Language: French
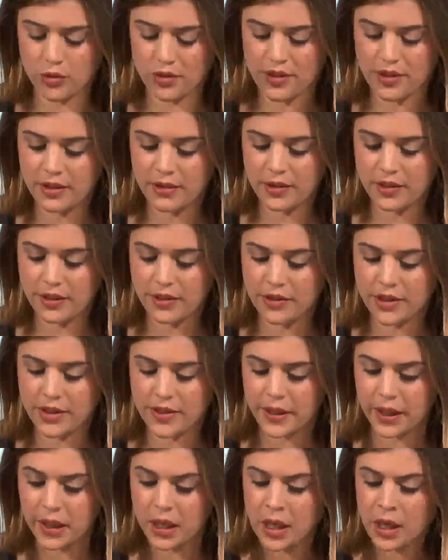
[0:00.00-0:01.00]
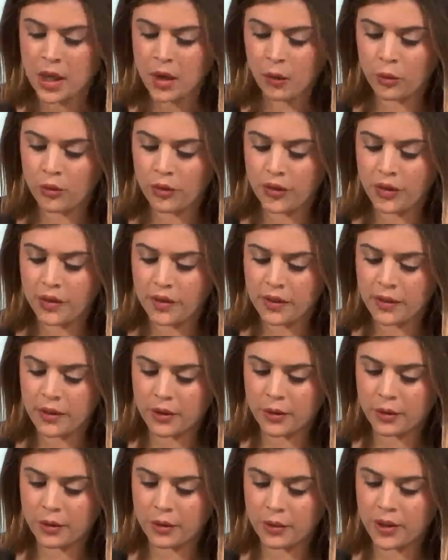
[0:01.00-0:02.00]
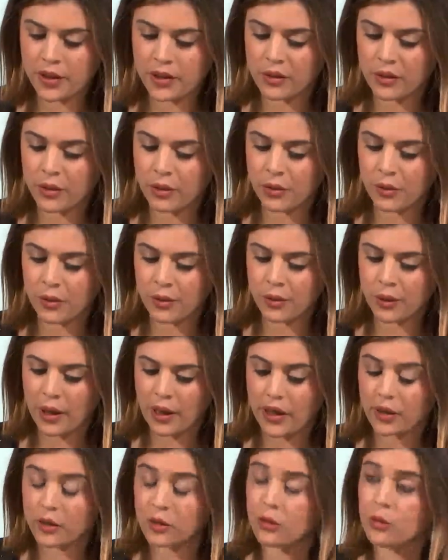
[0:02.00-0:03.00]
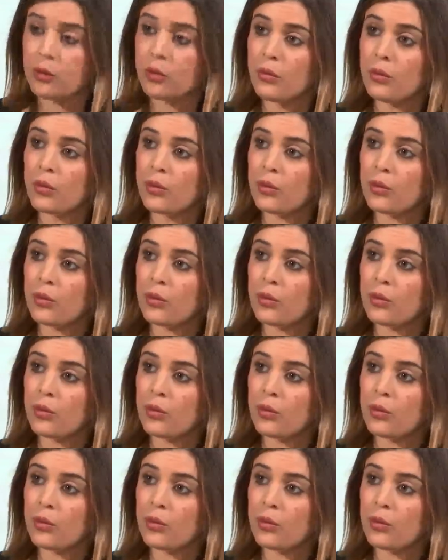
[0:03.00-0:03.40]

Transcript: injustice vis-à-vis de ça. On en était euh, ce week-end à l'acte... Transport en